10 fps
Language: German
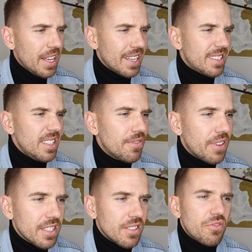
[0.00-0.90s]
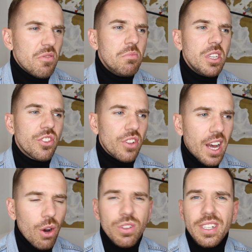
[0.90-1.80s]
es sieht fast für mich schon
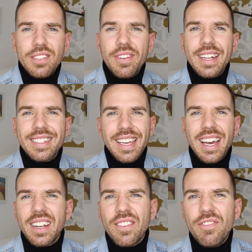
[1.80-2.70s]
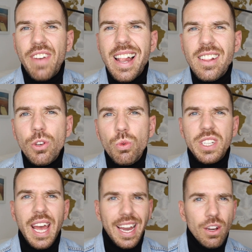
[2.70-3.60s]
aus, als wäre das eher ein
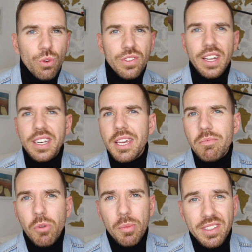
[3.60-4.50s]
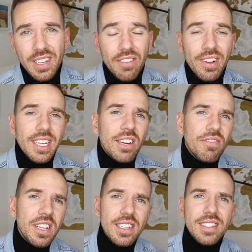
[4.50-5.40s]
Value-Tech-Unternehmen momentan, weil die
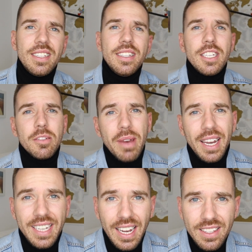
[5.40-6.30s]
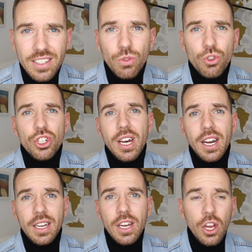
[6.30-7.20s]
Gewinne sind nicht mehr ganz so
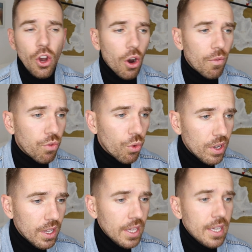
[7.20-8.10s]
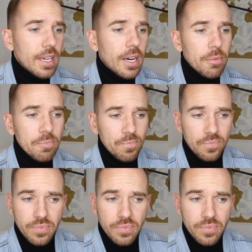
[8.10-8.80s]
stark, obwohl ähm,